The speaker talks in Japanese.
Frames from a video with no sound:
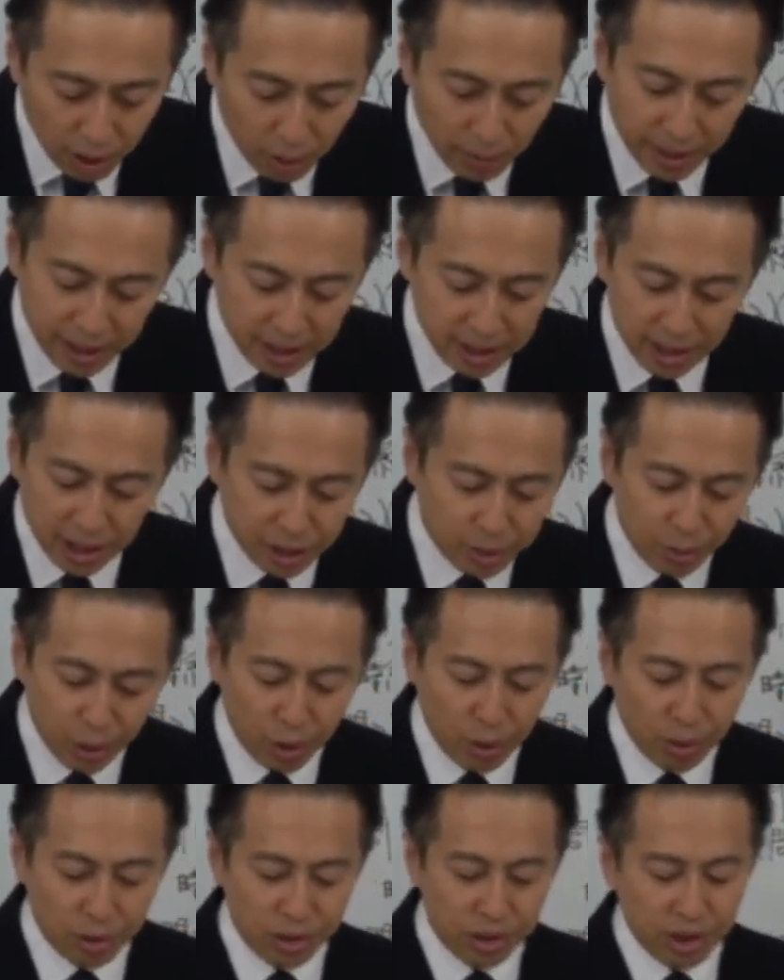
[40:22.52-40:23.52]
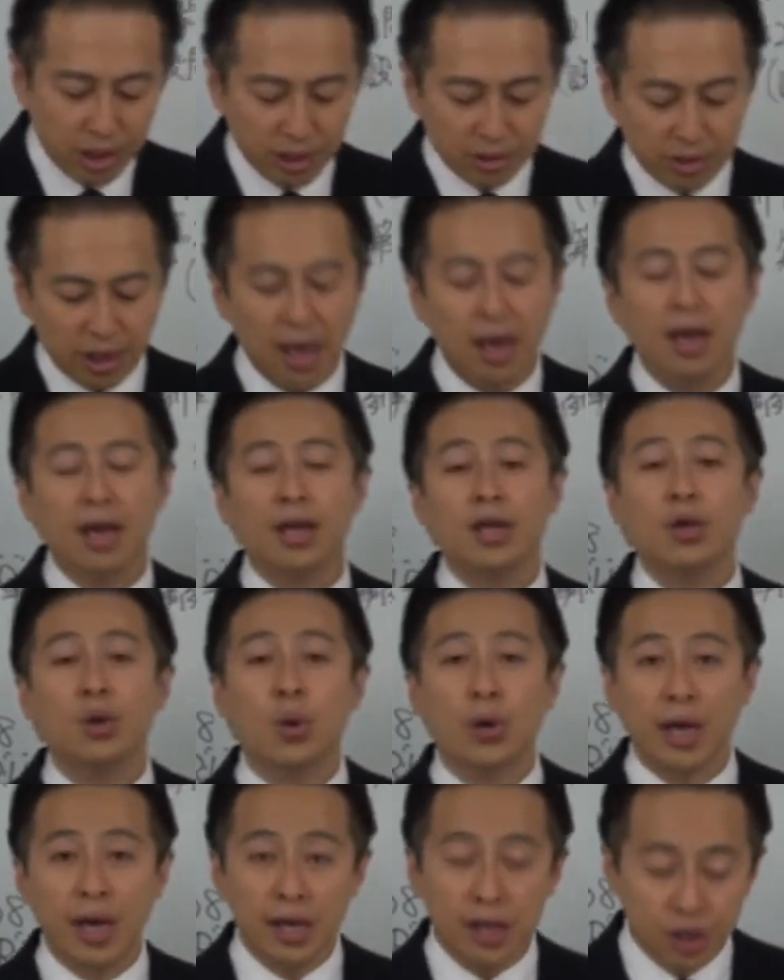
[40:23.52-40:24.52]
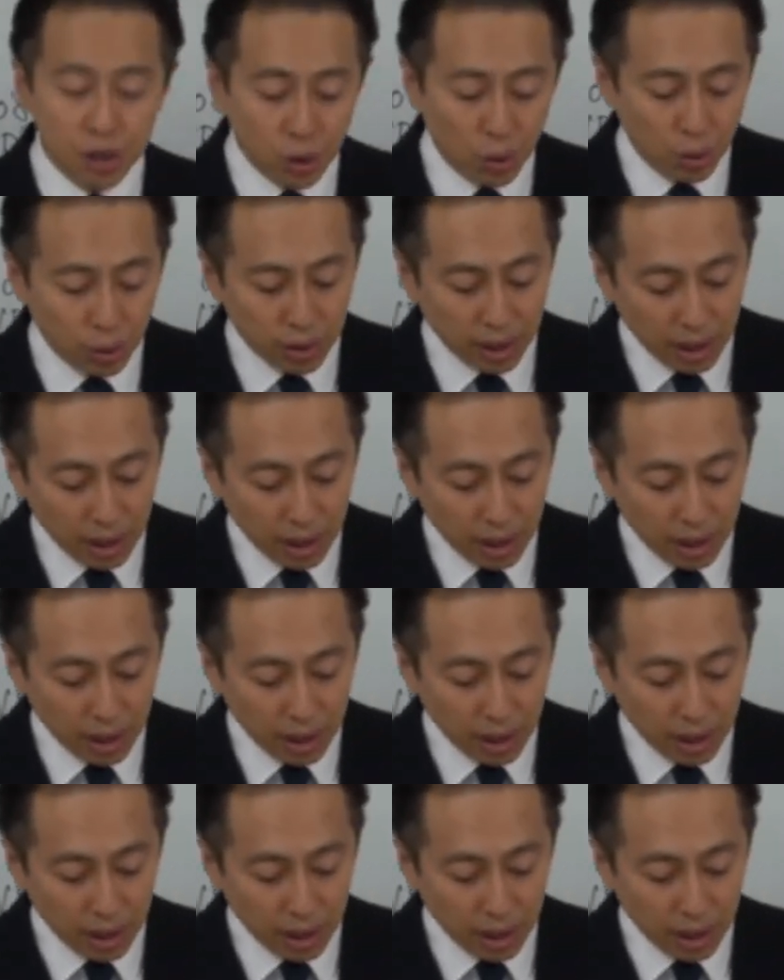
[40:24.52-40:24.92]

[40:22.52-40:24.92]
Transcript: ごめんなさい問要求じゃなくて予見情報